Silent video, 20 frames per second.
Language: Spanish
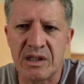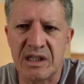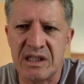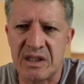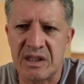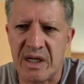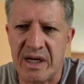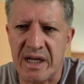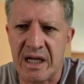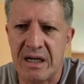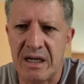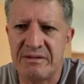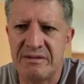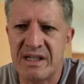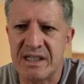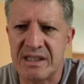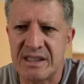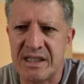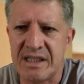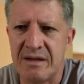de Entre
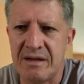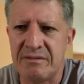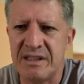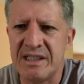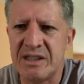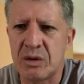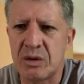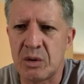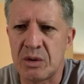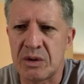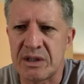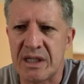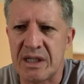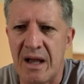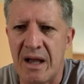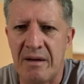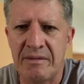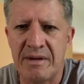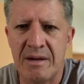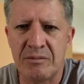Calaveras y Diablitos
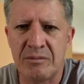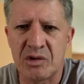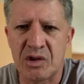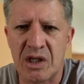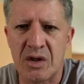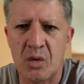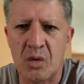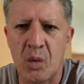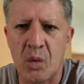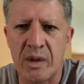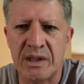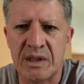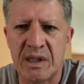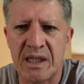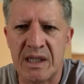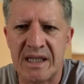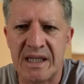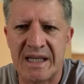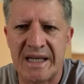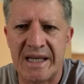habíamos dado
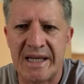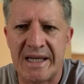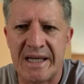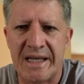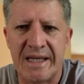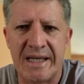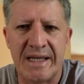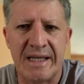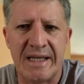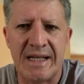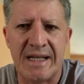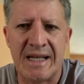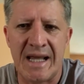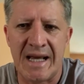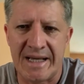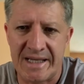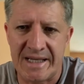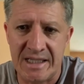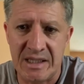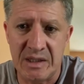cuenta de que la
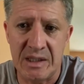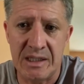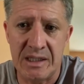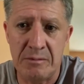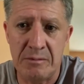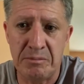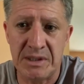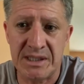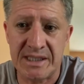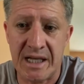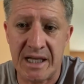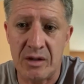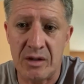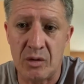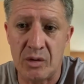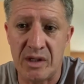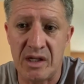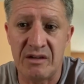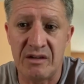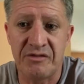gente del
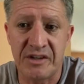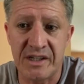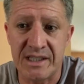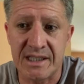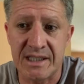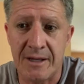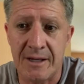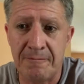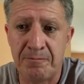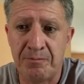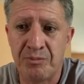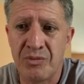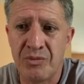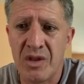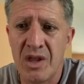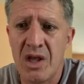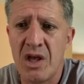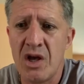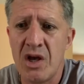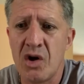pescado y el fresa
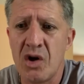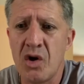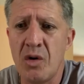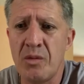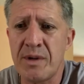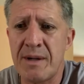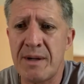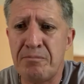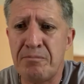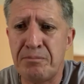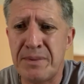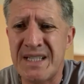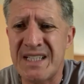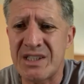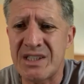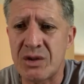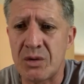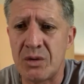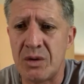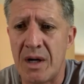cobran
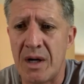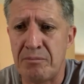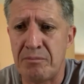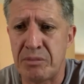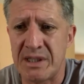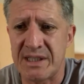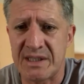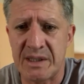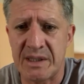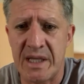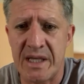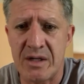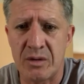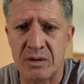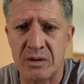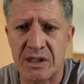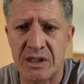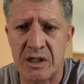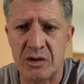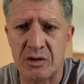piso a
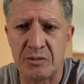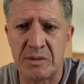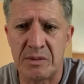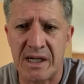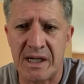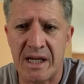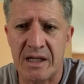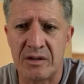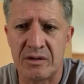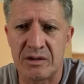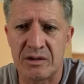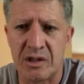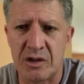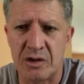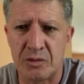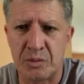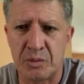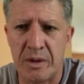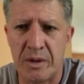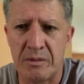puesteros en los mercados de
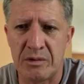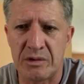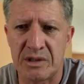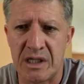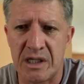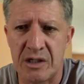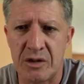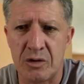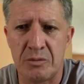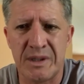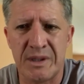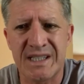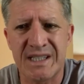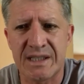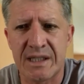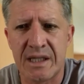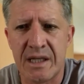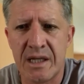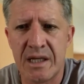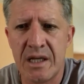los pueblos del
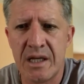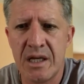Edomex.